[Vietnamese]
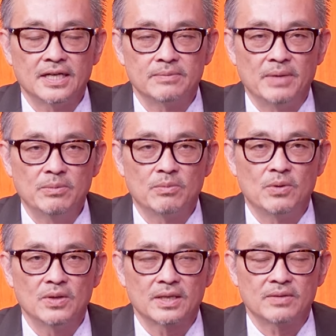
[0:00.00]
à,
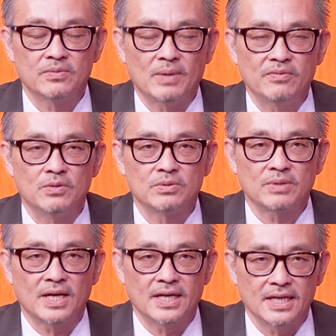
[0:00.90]
714 là cái mã vùng
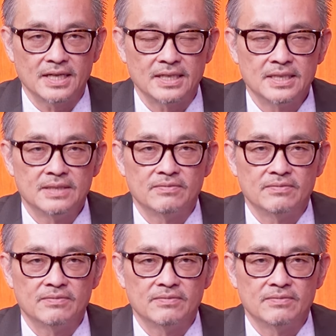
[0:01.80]
chúng ta ha